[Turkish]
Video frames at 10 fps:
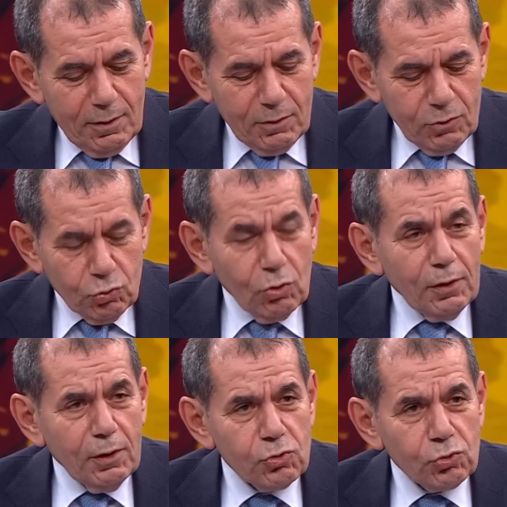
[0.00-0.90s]

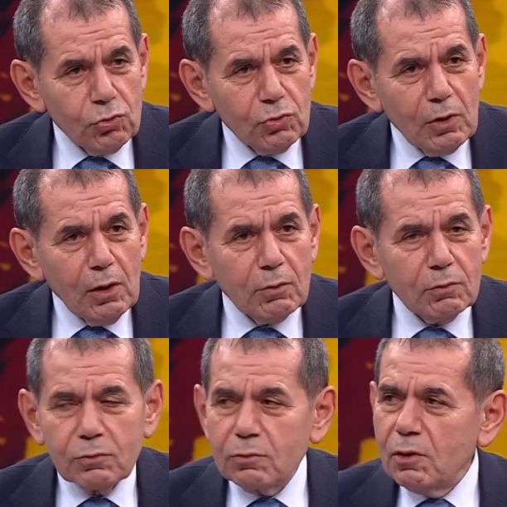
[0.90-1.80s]
Söylenen şu, ya
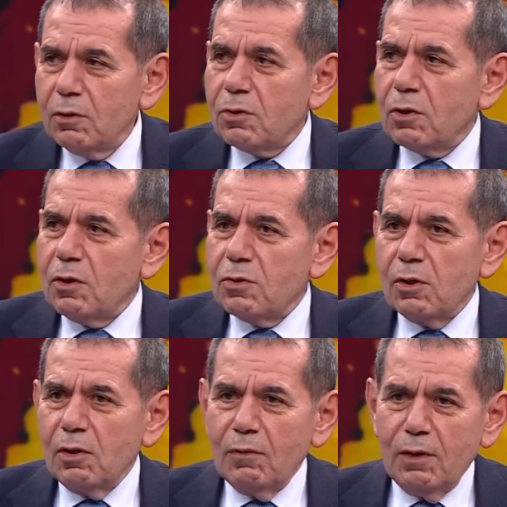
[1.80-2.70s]
7-8
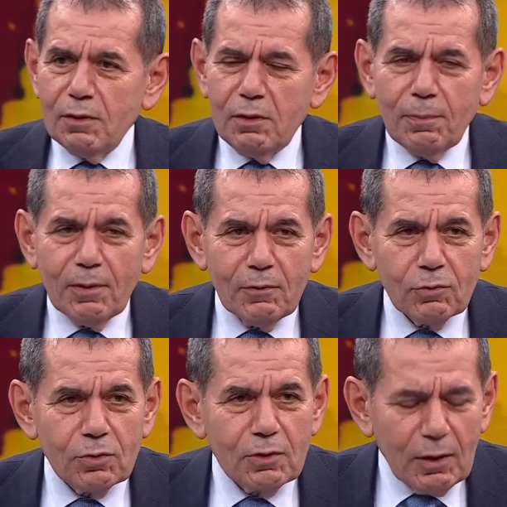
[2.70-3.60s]
sene vadeli
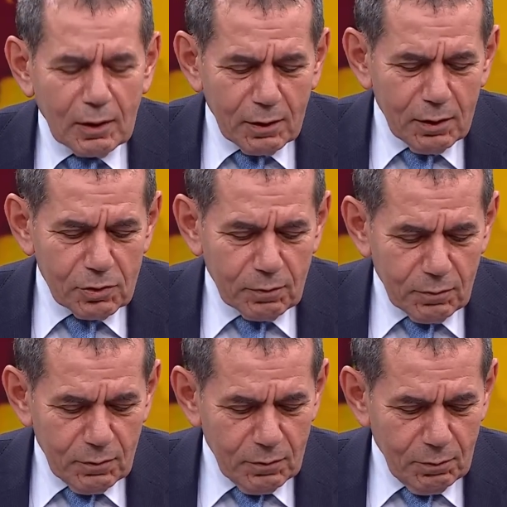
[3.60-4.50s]
para veriyor. Ya kardeşim
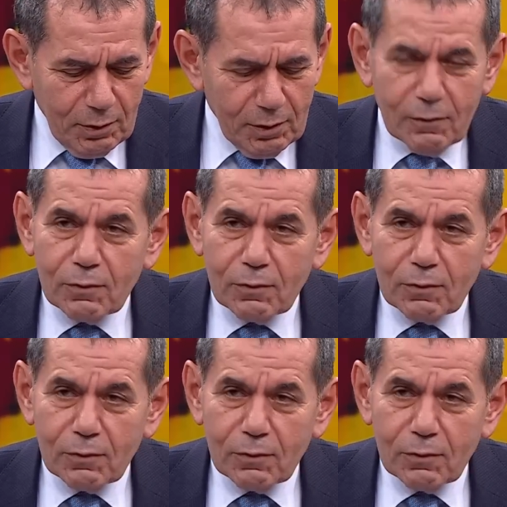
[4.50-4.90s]
para